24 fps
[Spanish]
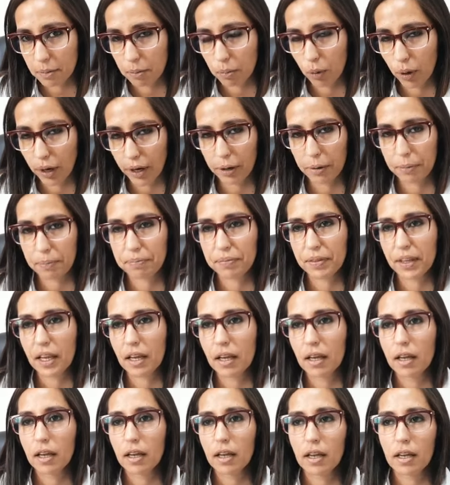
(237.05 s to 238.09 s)
Bueno,
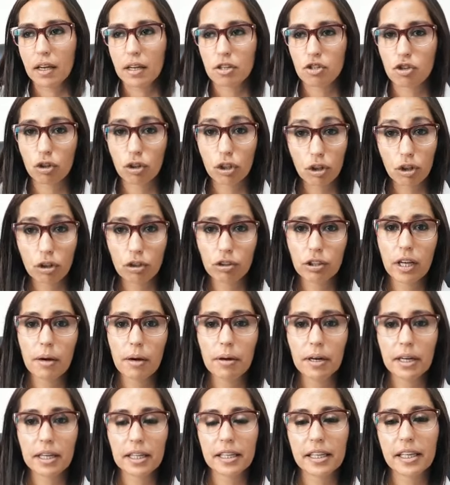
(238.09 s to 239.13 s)
yo te
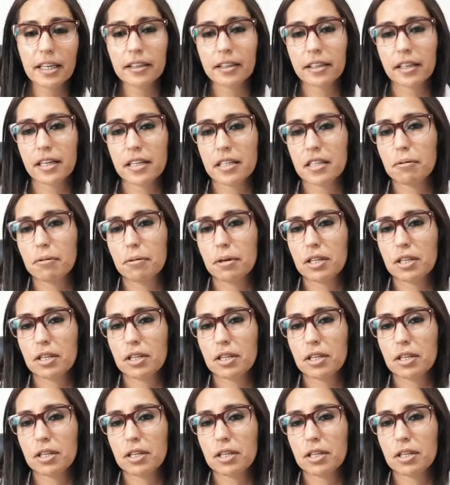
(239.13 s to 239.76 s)
contaba que el día 13